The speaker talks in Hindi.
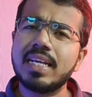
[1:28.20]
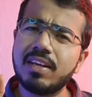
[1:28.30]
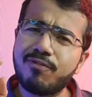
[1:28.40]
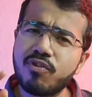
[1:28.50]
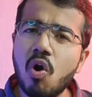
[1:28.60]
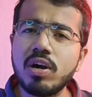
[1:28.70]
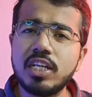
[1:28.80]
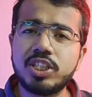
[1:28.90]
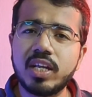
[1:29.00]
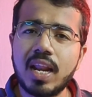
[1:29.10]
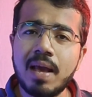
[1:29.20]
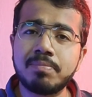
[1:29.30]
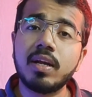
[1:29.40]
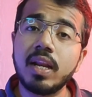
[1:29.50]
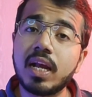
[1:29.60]
ऐसे फ्रॉड डिजिटल
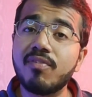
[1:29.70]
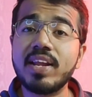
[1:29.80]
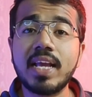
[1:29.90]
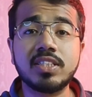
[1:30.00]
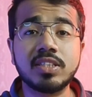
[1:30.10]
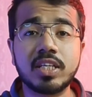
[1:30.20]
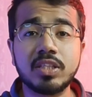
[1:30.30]
एप्स रिकवरी एजेंट्स के